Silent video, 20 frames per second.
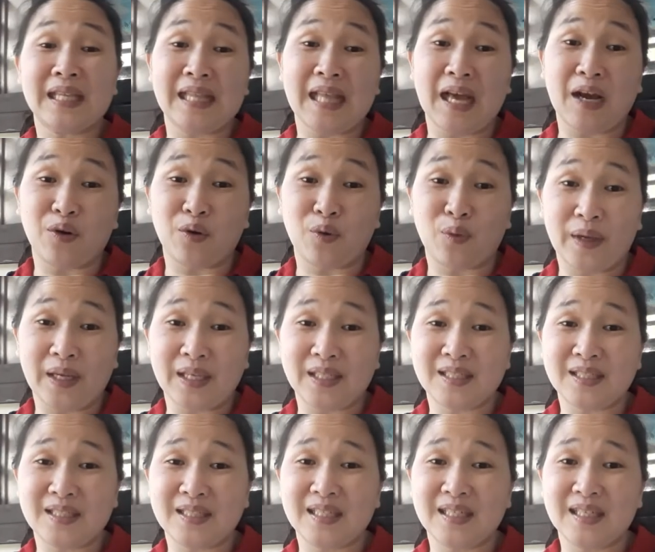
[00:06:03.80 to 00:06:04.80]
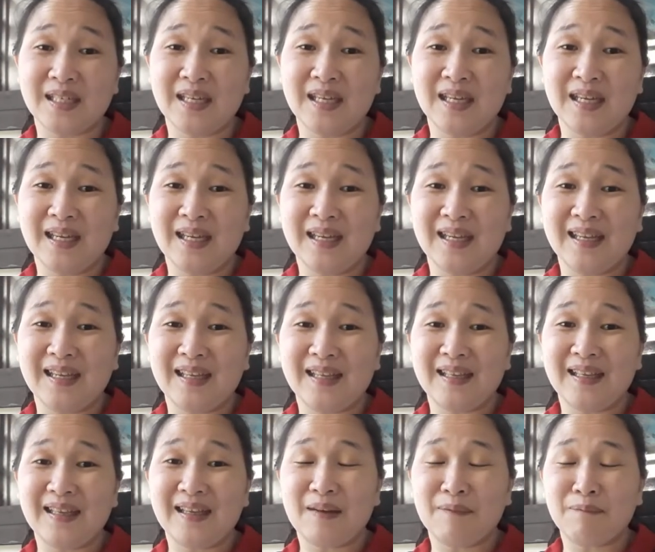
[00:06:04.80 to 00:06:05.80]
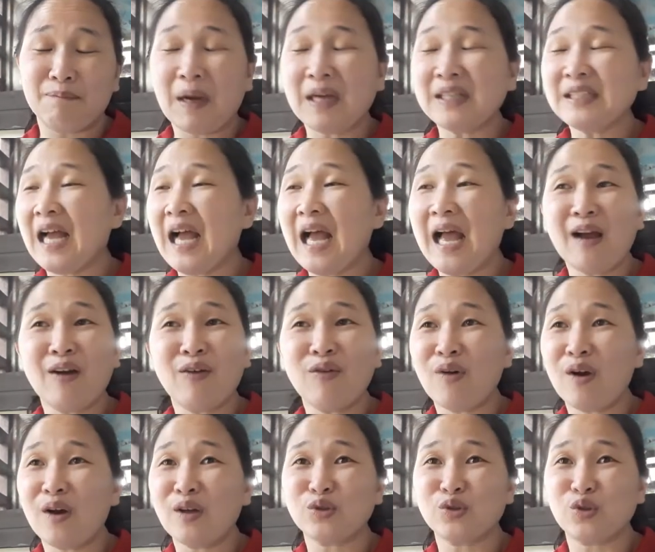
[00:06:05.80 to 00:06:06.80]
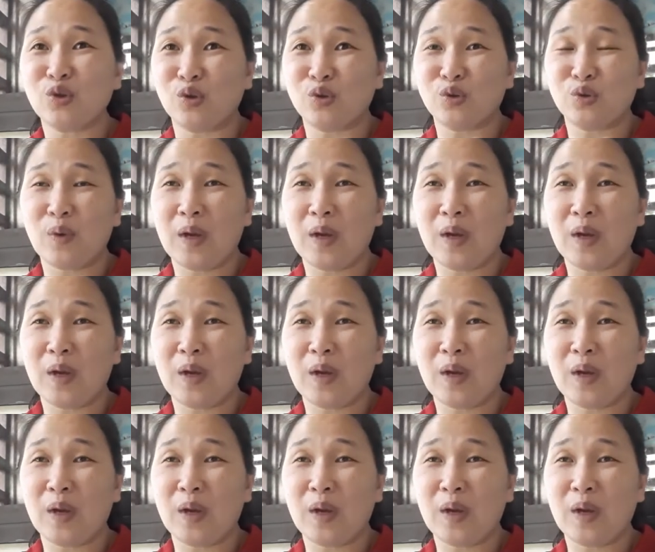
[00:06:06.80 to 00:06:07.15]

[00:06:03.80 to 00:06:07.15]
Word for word: language pag nangako ang Diyos,